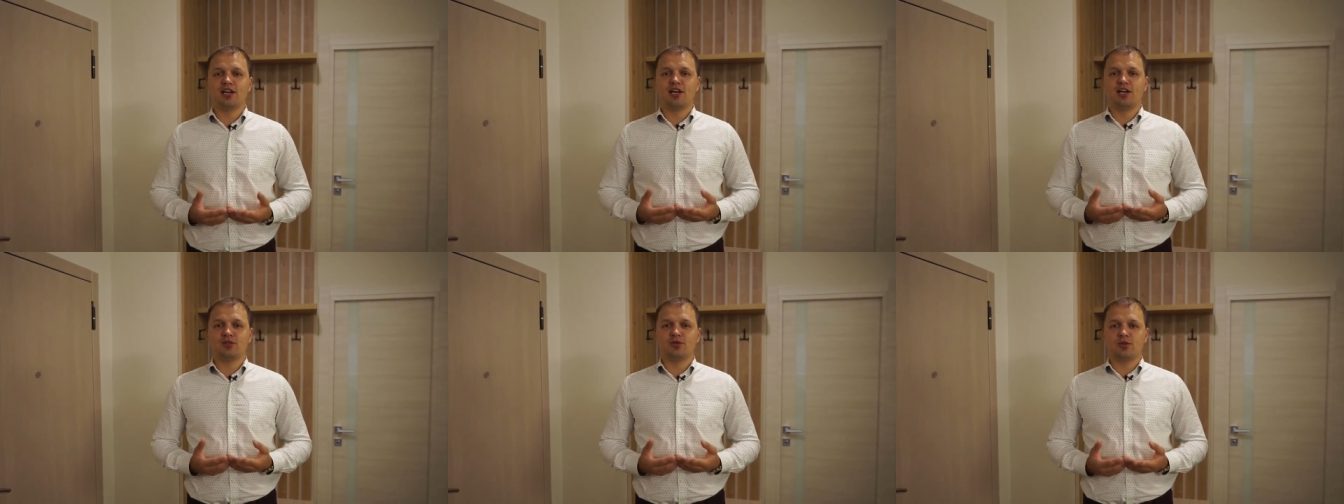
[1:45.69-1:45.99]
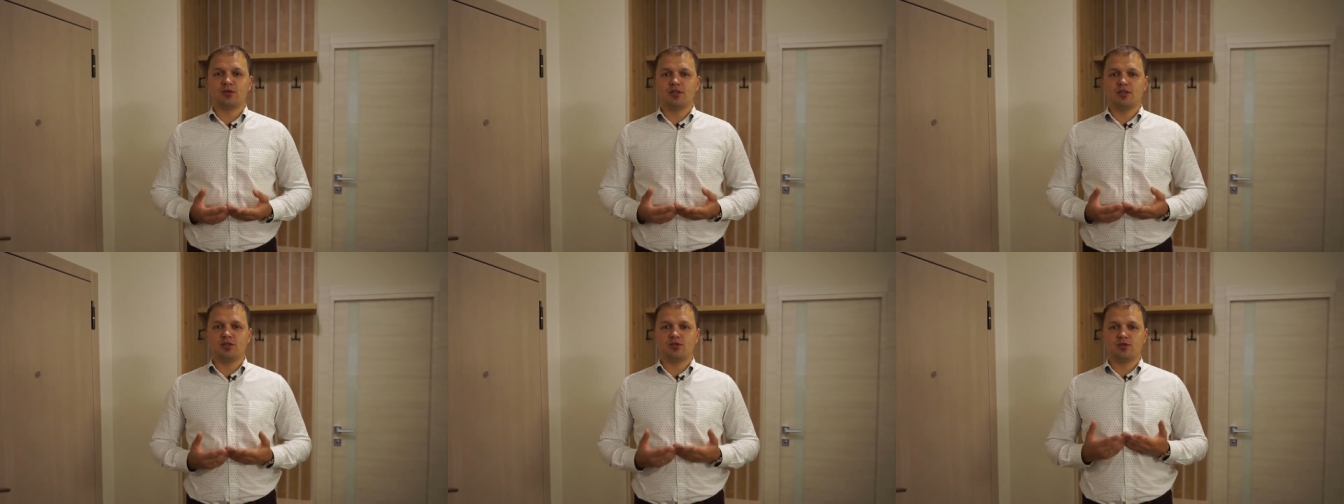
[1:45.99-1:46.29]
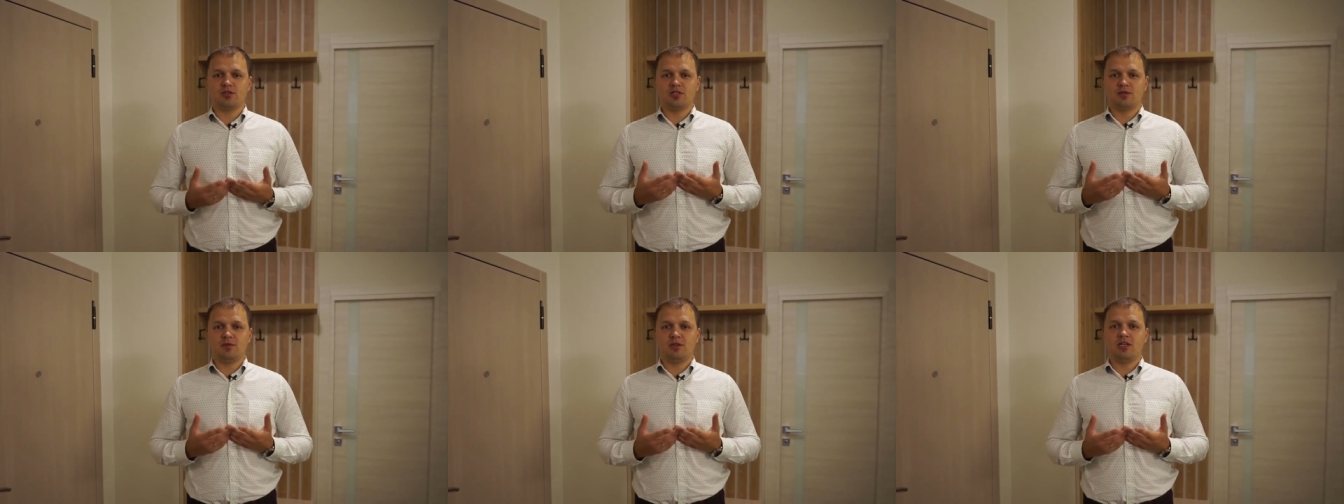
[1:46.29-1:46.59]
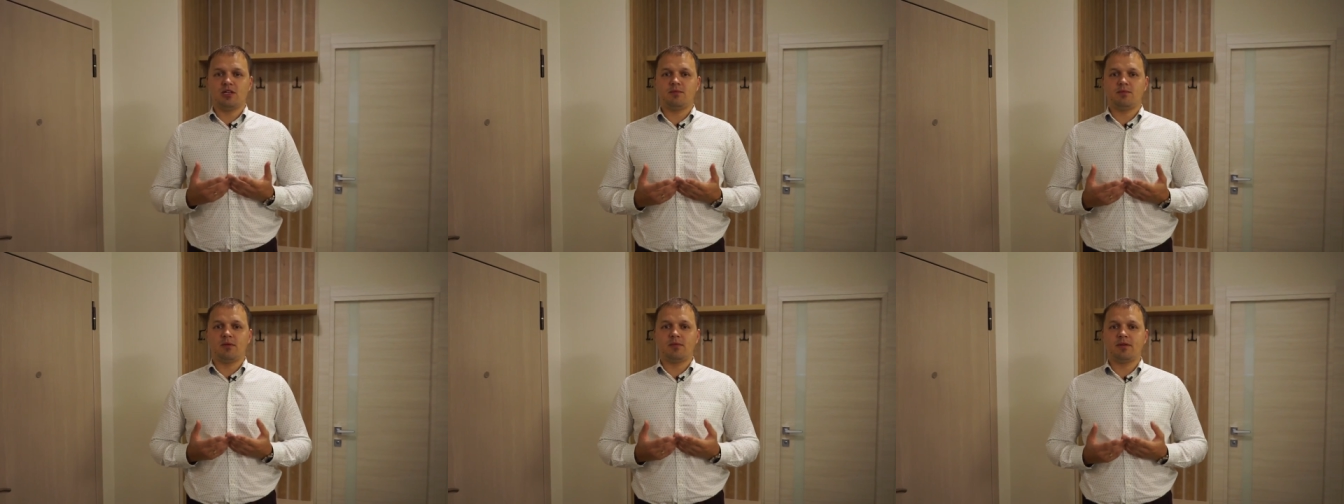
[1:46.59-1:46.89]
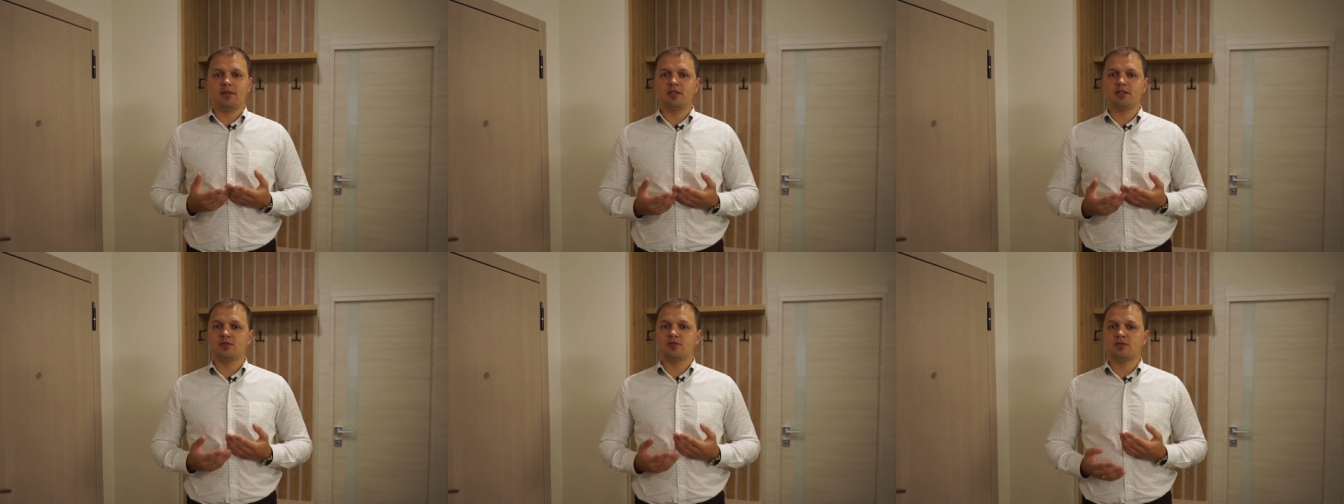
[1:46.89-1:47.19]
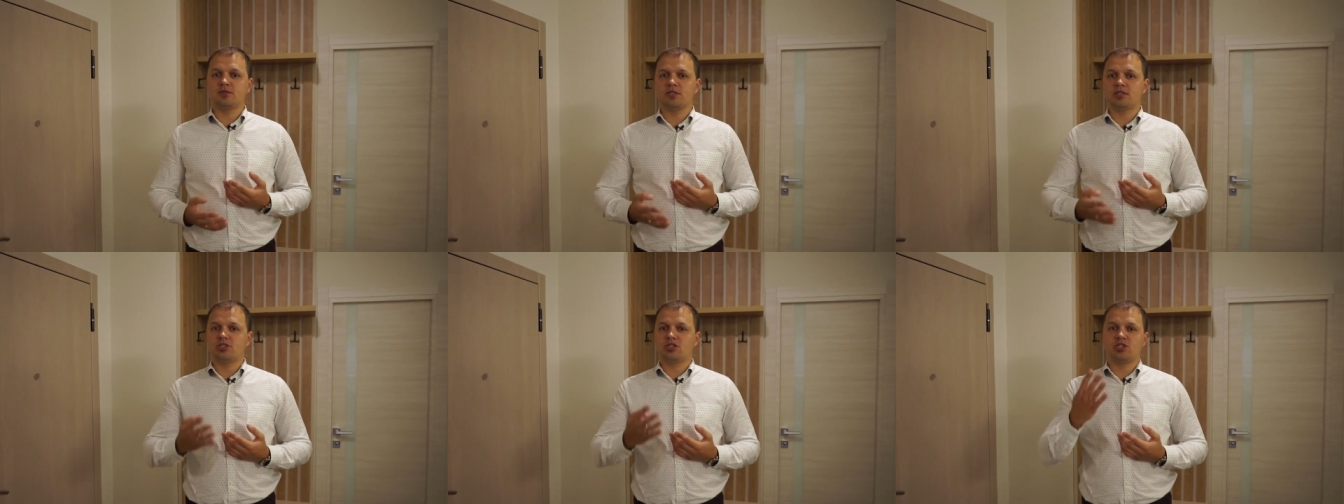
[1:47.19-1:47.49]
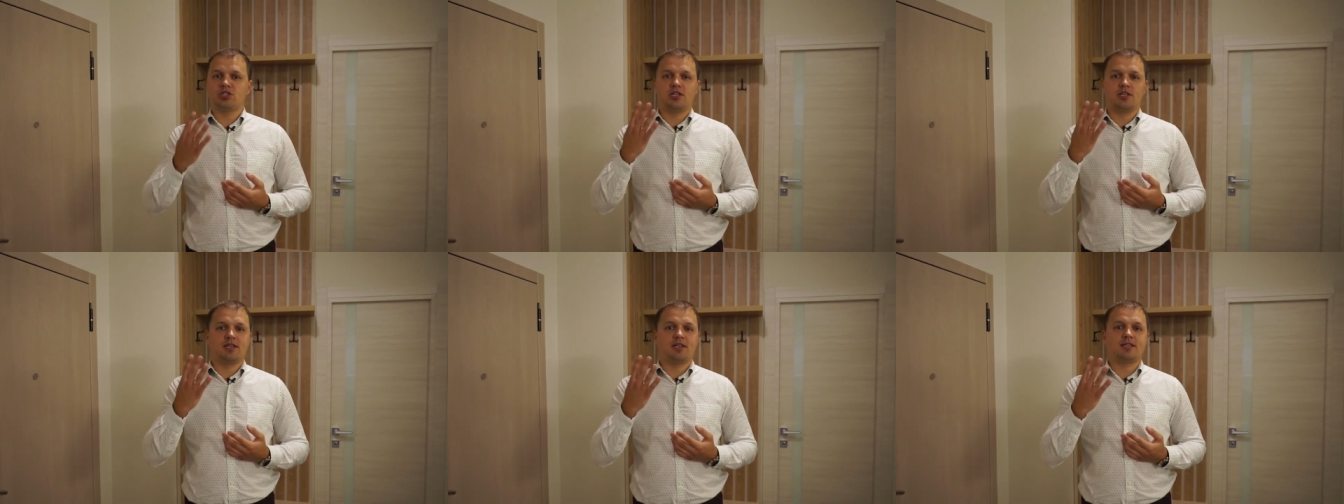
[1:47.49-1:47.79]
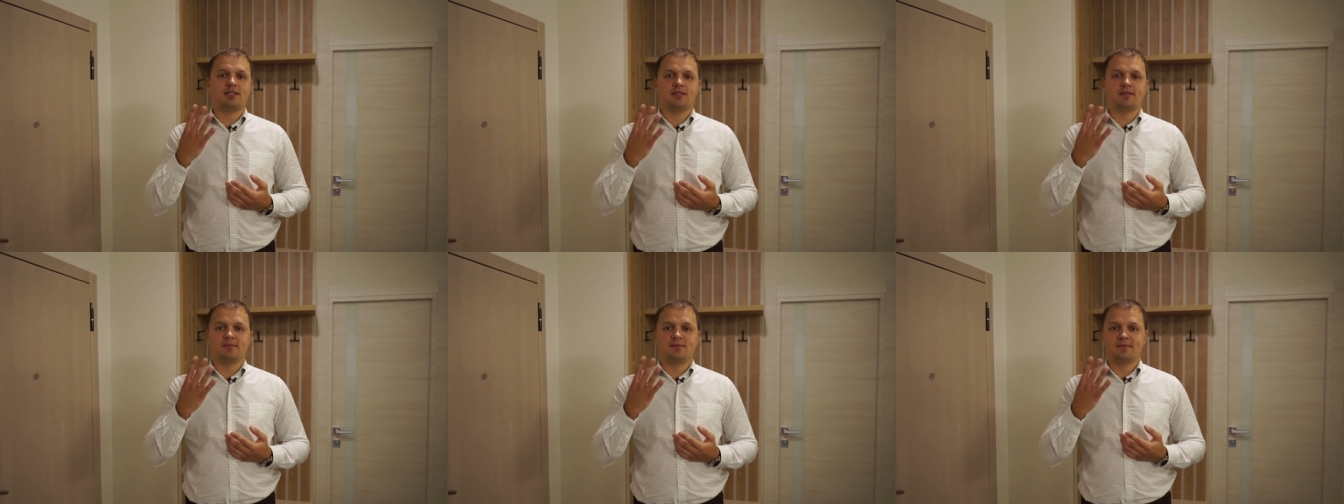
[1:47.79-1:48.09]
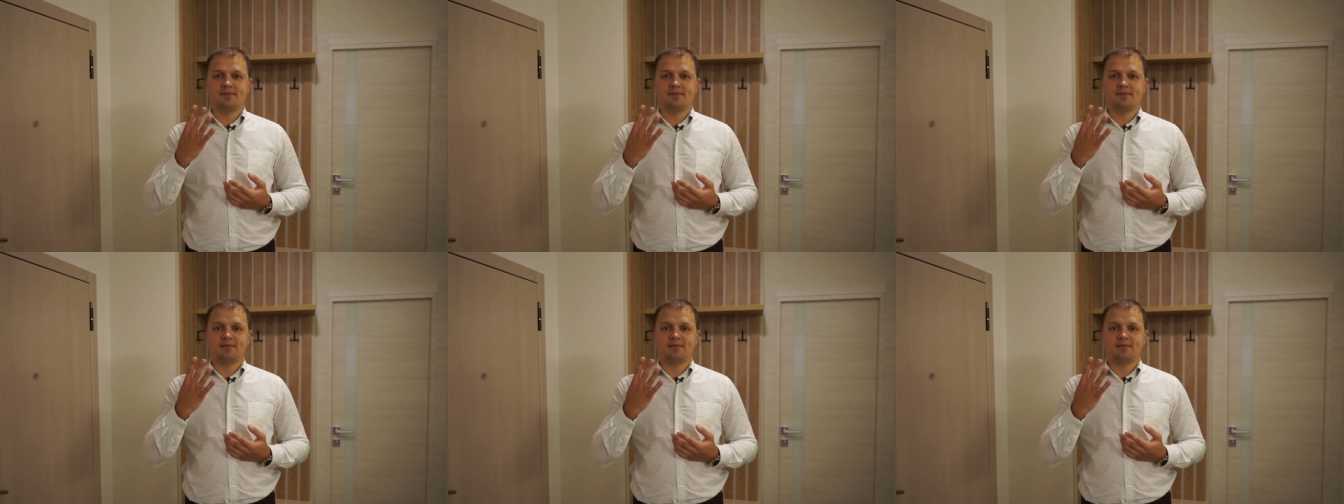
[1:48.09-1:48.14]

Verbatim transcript: который, хочу заметить, поменялся у нас 4 раза.